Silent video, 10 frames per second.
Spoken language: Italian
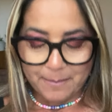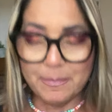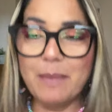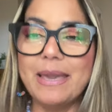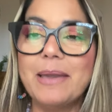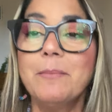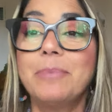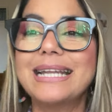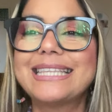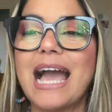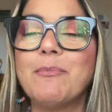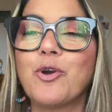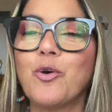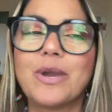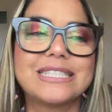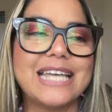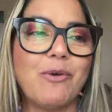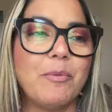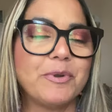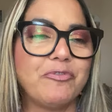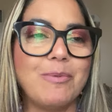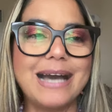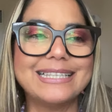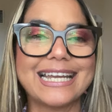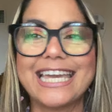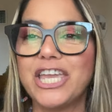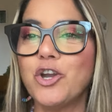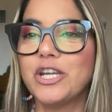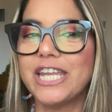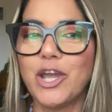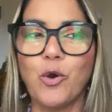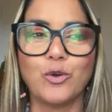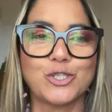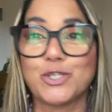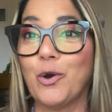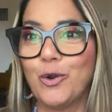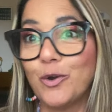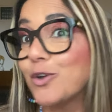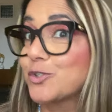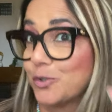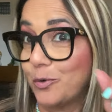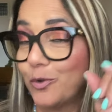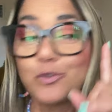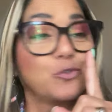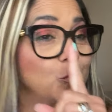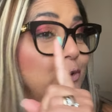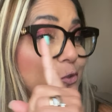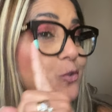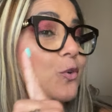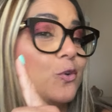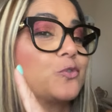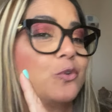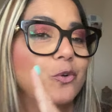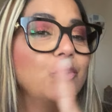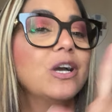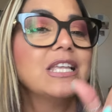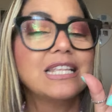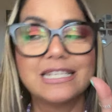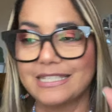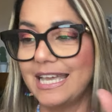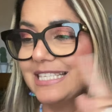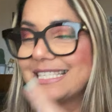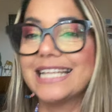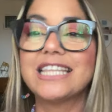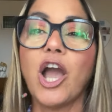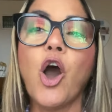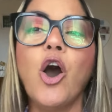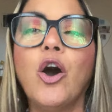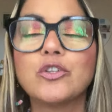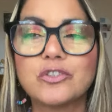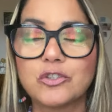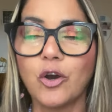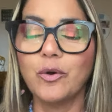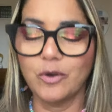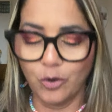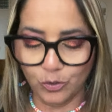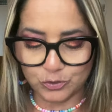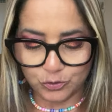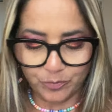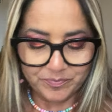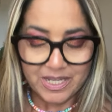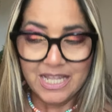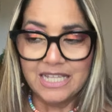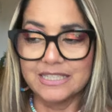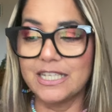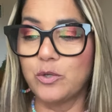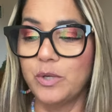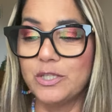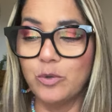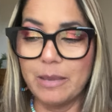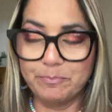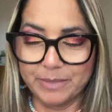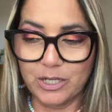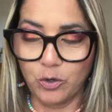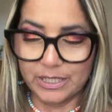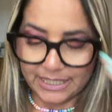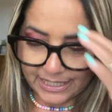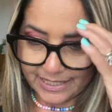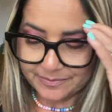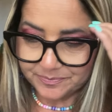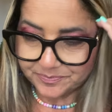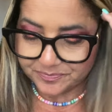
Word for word: Vabbè, partiamo con queste acque profumate che io ne ho solo, solo, solo, solo, solo, 6, 7, 8, 8, di cui due piccoline,